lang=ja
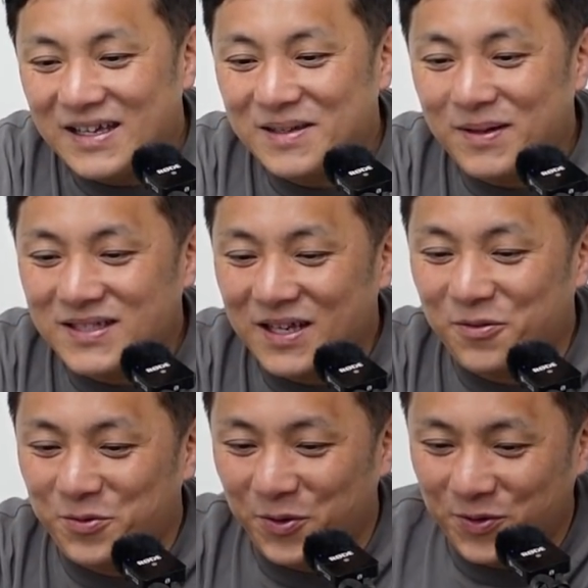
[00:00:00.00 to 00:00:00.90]
来ましたね、
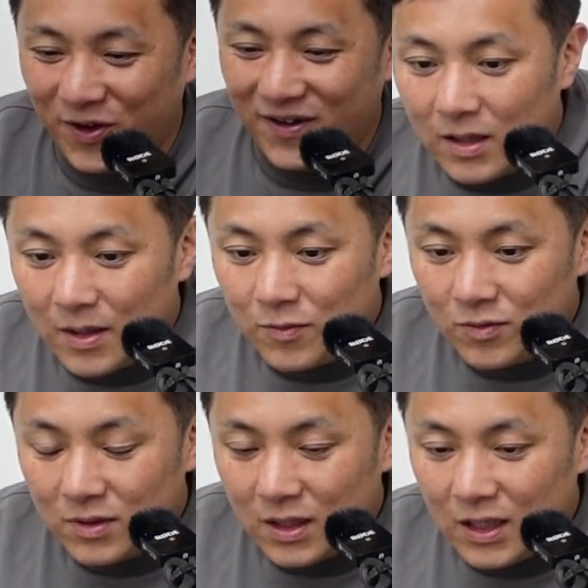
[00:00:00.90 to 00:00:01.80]
どんどんと。
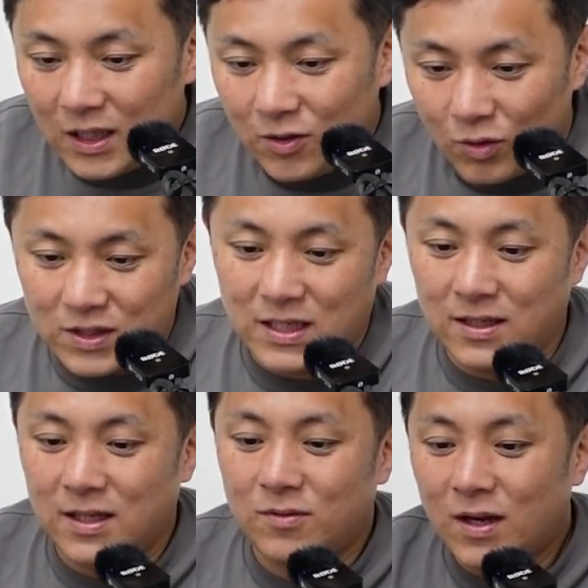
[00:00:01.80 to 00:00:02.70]
MT のりさ
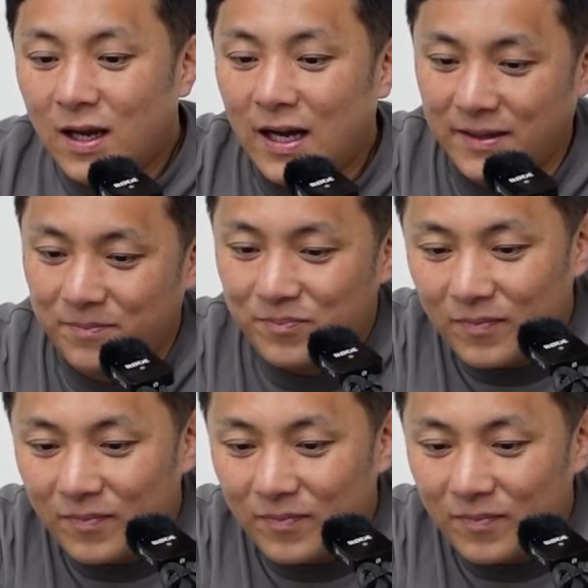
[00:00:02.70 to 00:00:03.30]
んでいいのかなはい。